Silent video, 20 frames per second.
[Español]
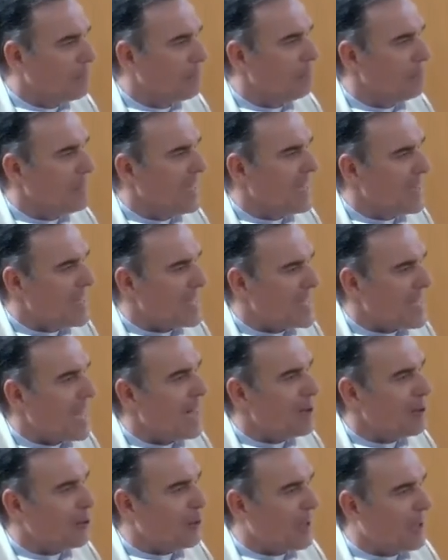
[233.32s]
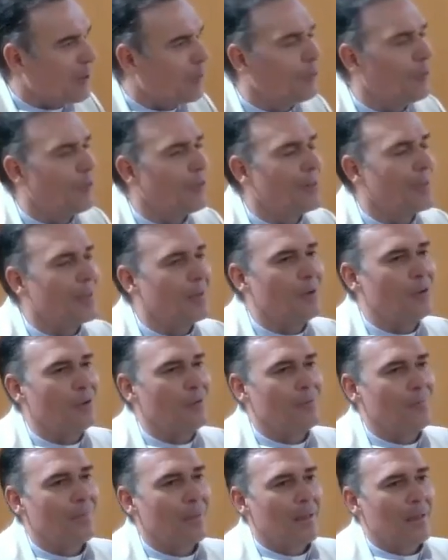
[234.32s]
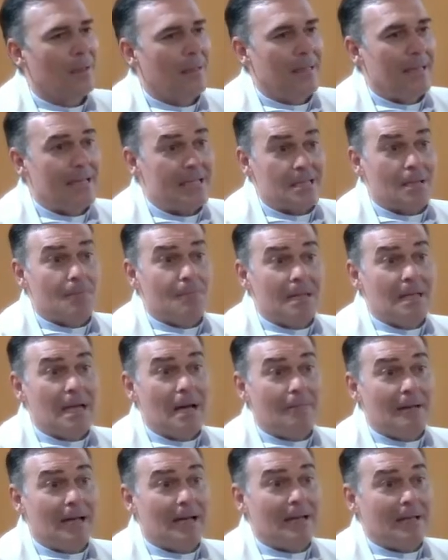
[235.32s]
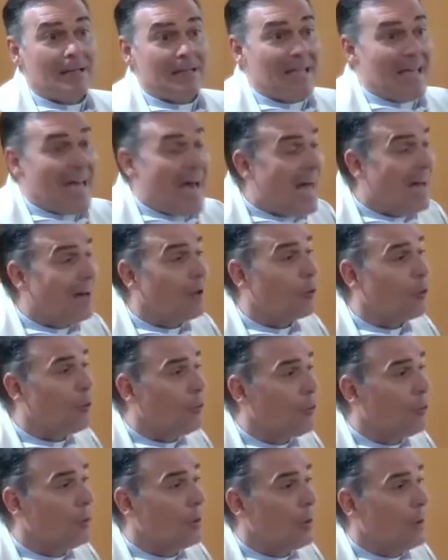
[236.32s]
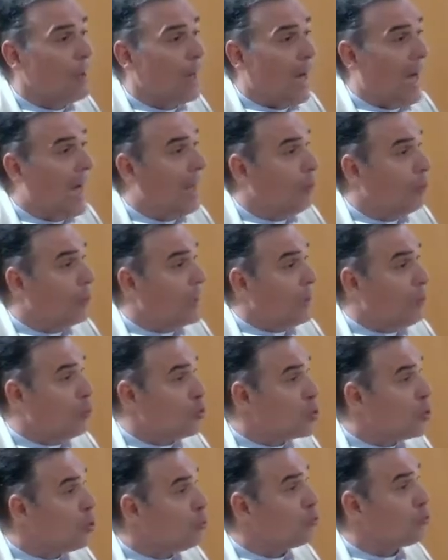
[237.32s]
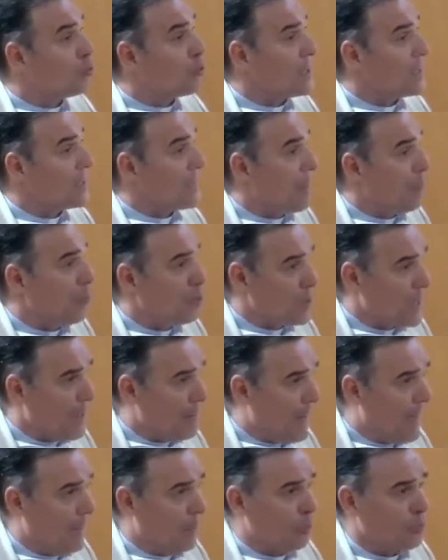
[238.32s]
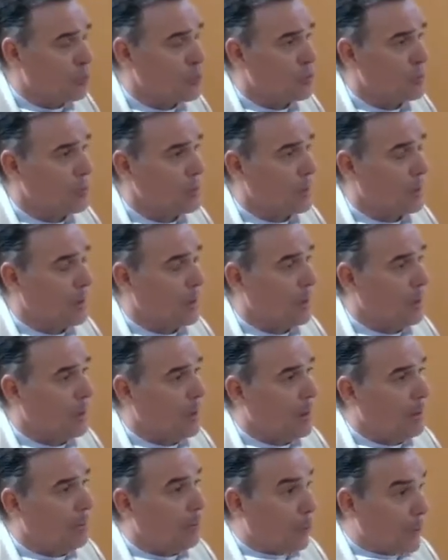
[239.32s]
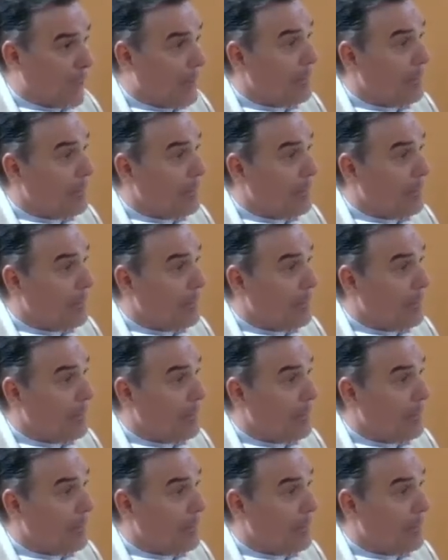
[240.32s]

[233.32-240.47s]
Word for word: necesario reconocerlo, es también hablar de algo a lo que nosotros estamos llamados, porque